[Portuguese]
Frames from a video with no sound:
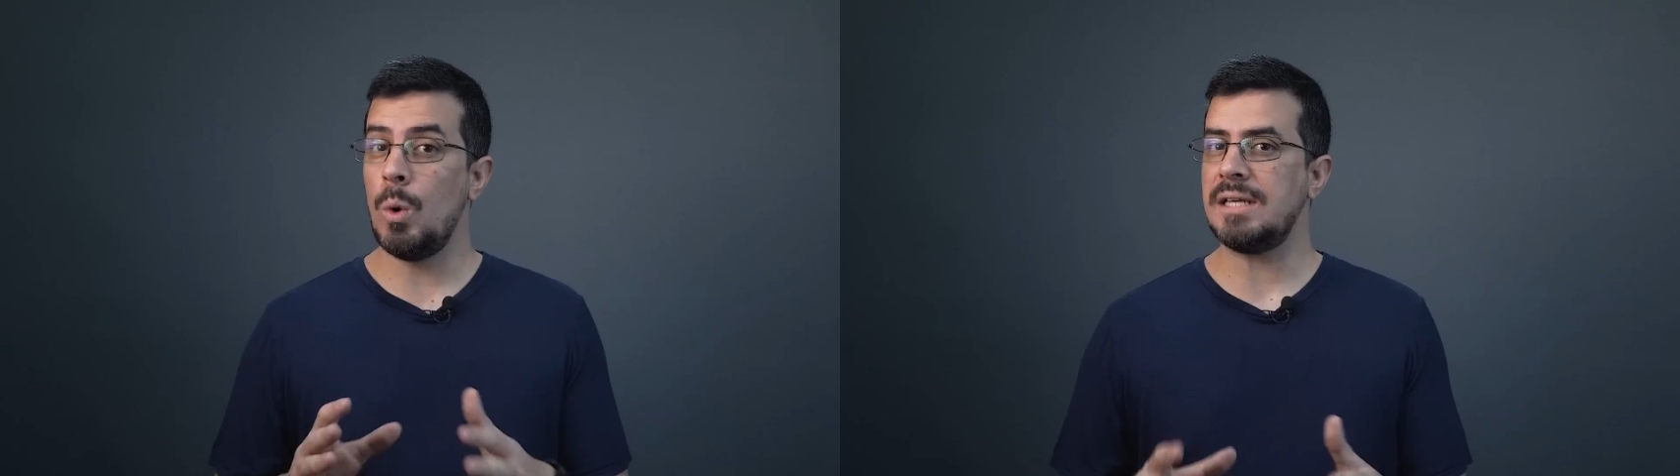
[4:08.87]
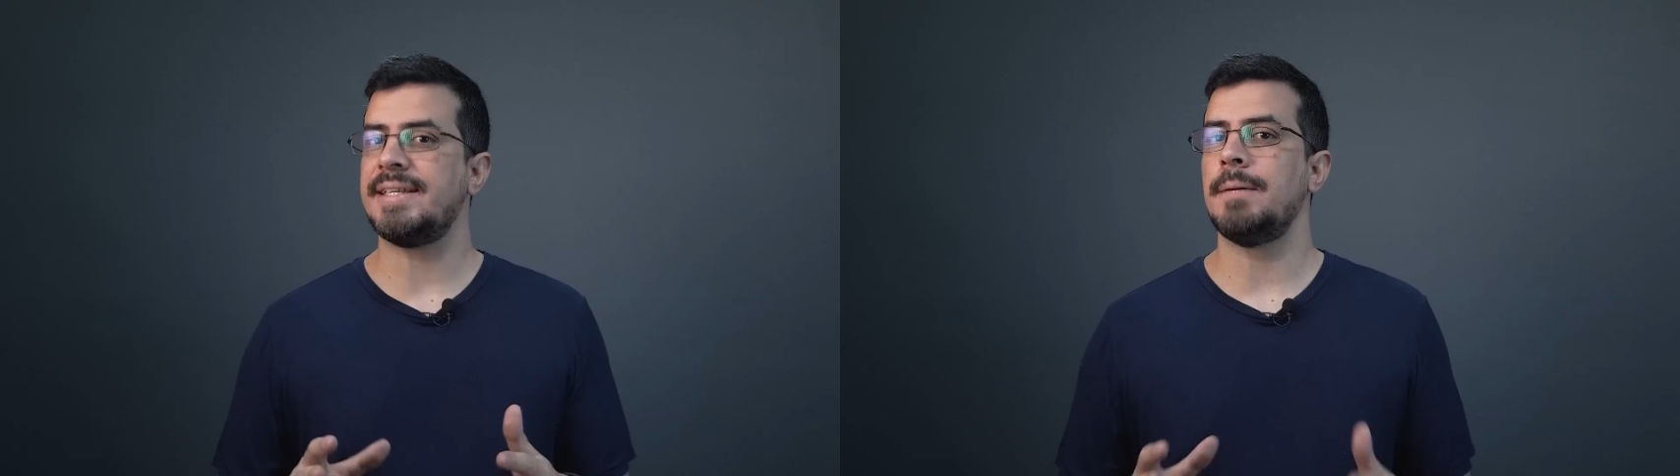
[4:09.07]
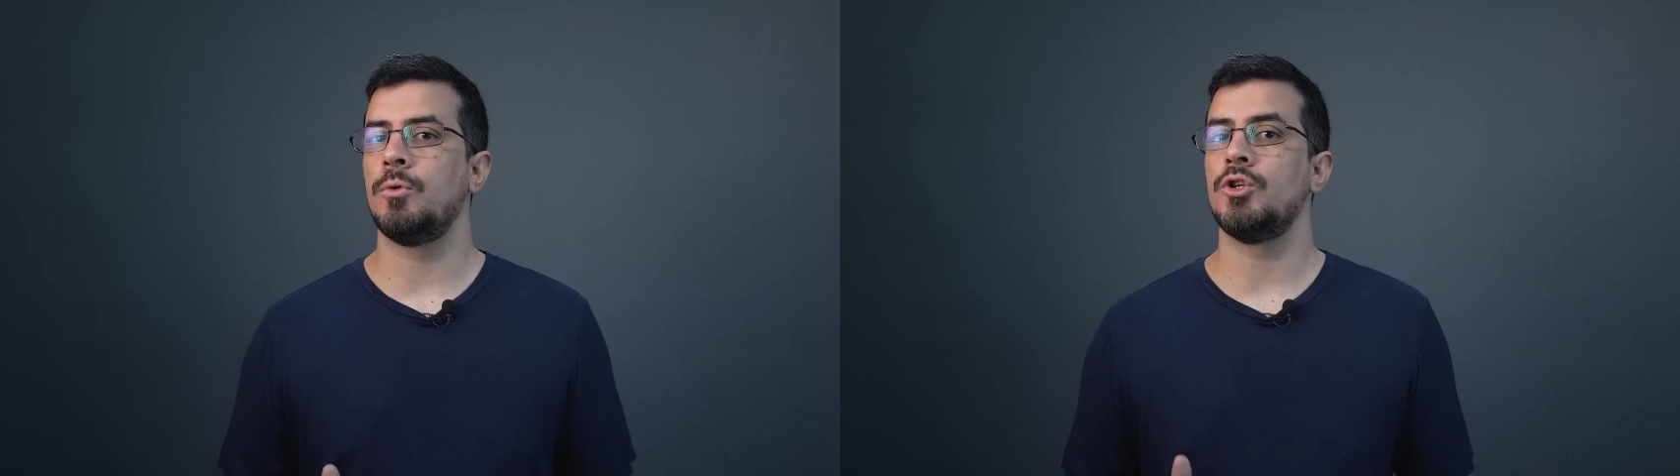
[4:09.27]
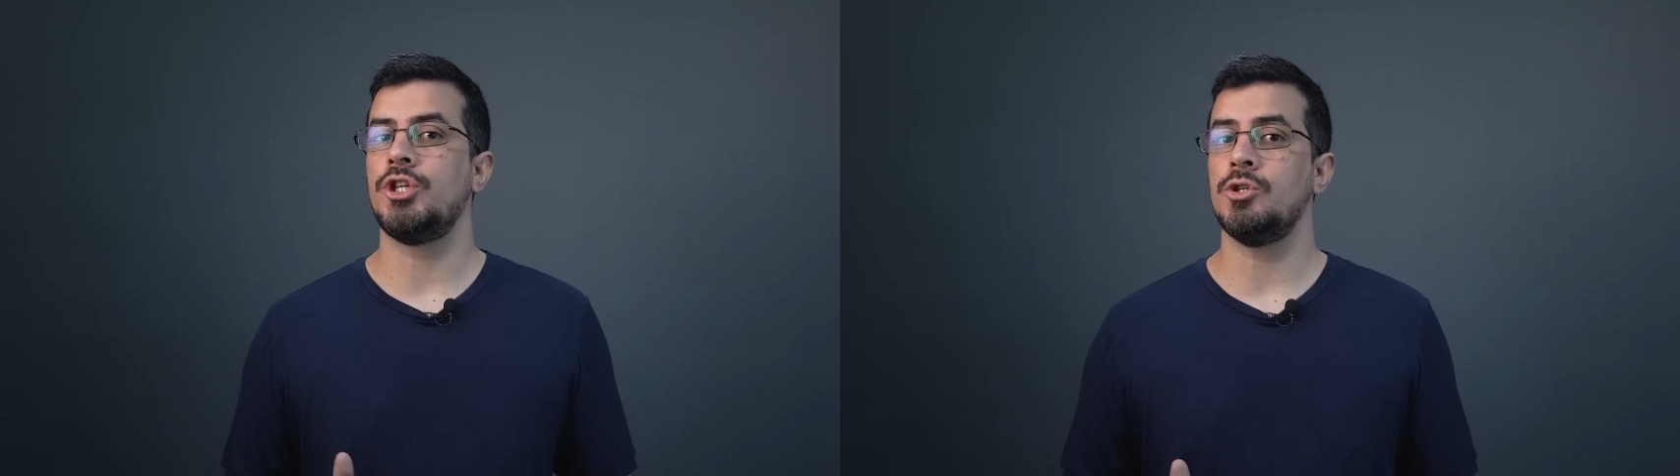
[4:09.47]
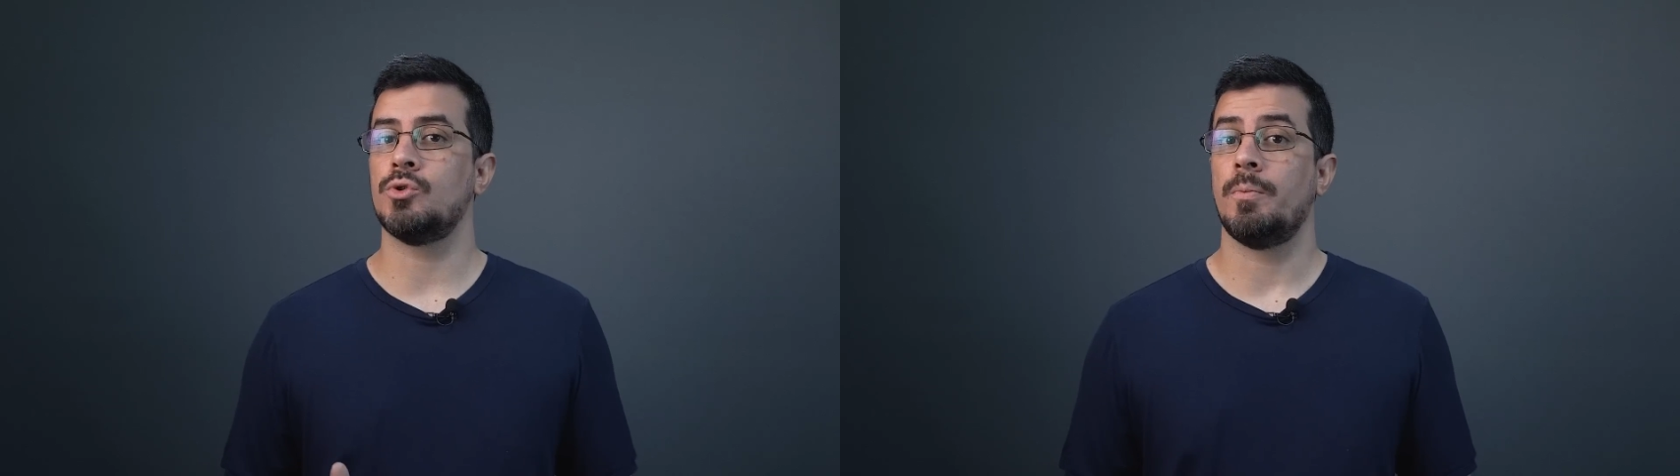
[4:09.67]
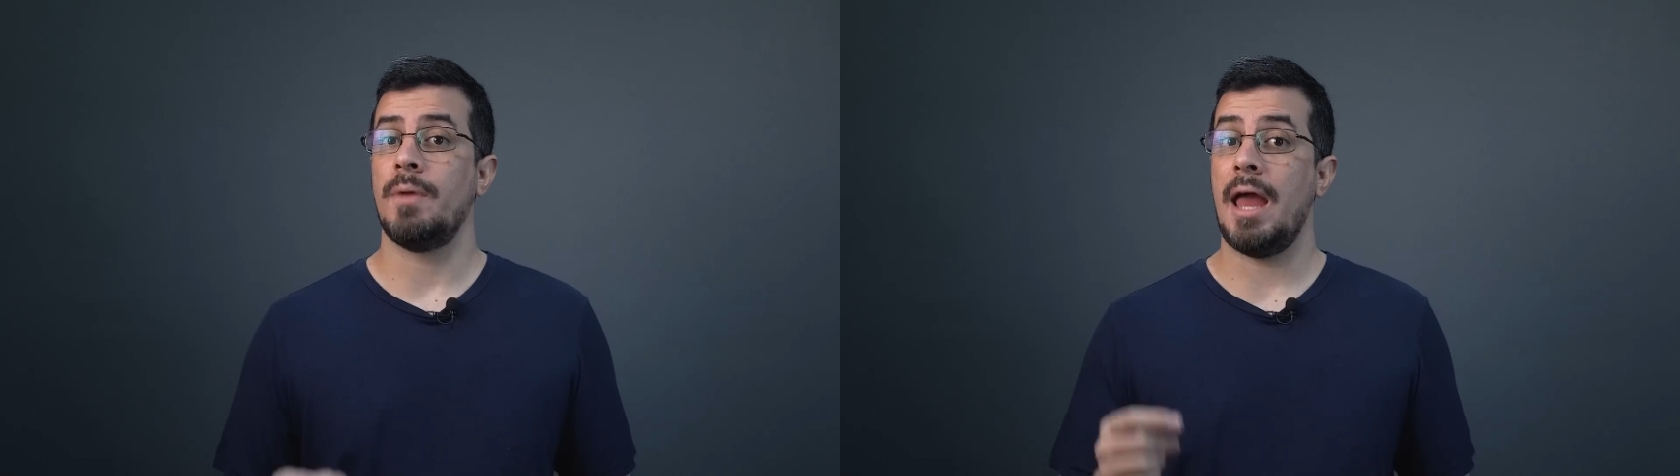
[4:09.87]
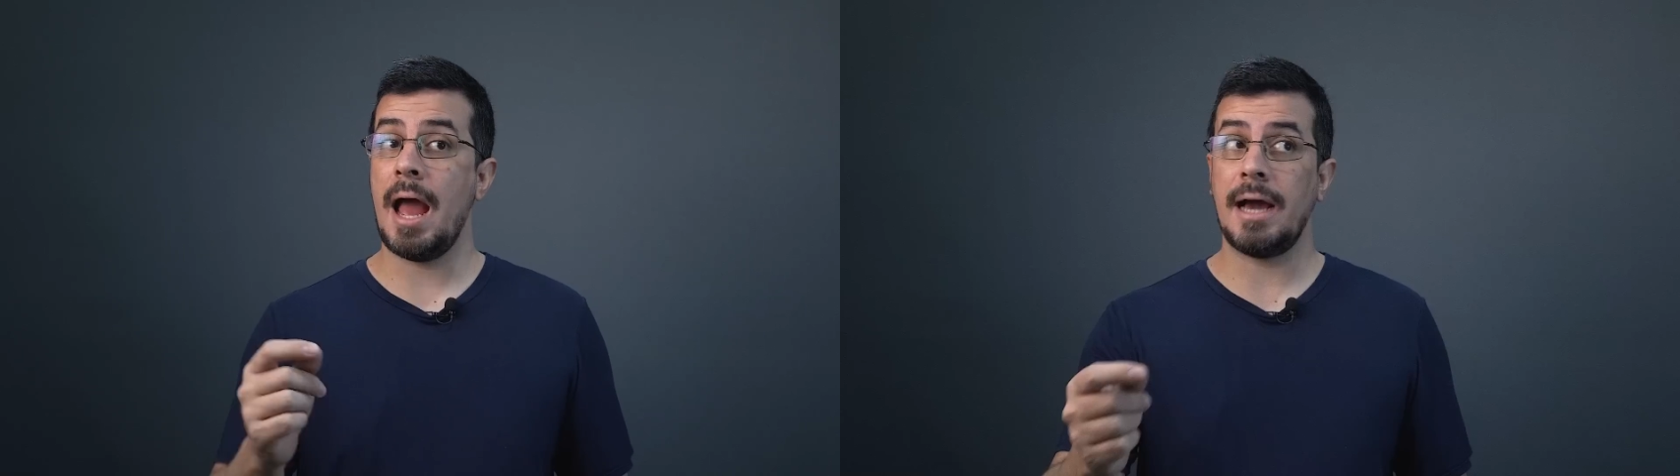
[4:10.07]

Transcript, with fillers: Um exemplo disso é